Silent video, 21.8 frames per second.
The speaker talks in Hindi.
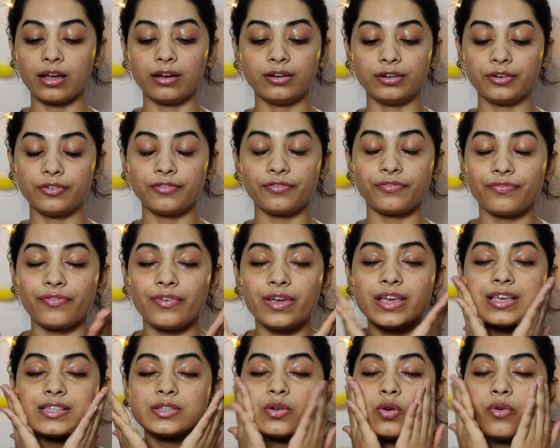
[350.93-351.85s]

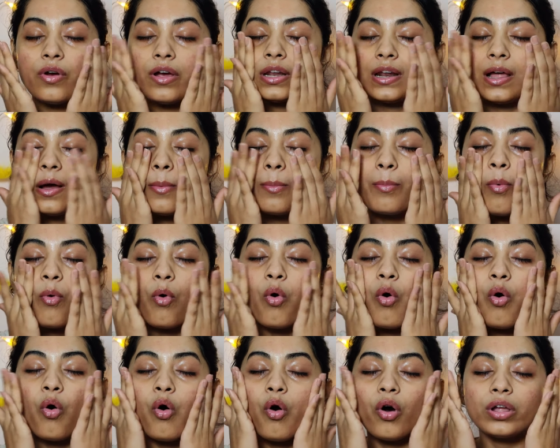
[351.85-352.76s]
फेस को है ना
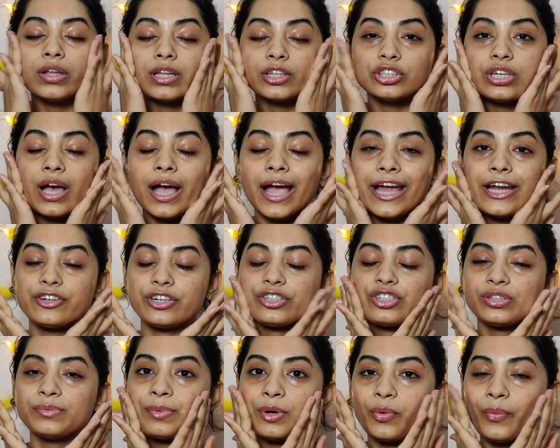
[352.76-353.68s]
बहुत अच्छा
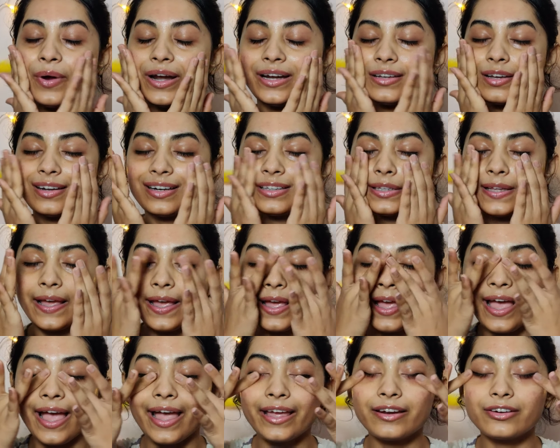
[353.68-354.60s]
हाइड्रेशन प्रोवाइड करता
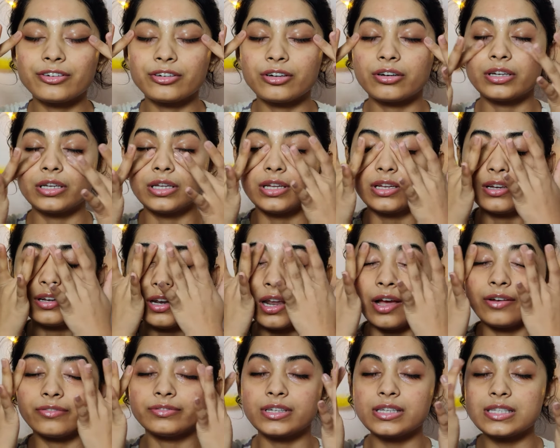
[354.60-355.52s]
है आई रियली
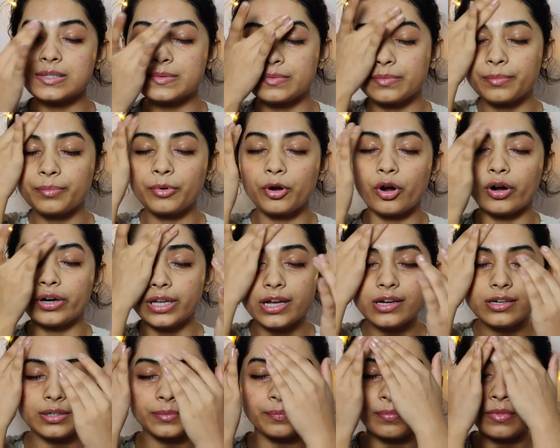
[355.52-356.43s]
लव दिस
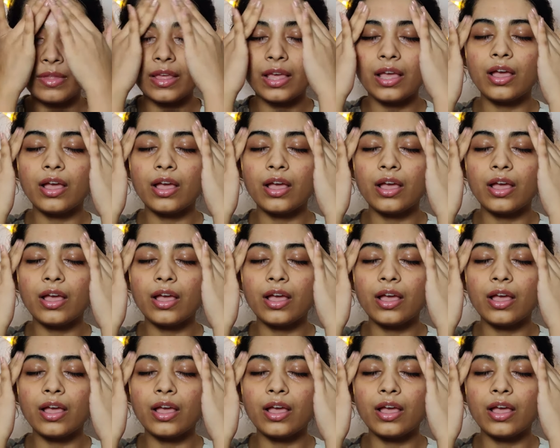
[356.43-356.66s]
प्रोडक्ट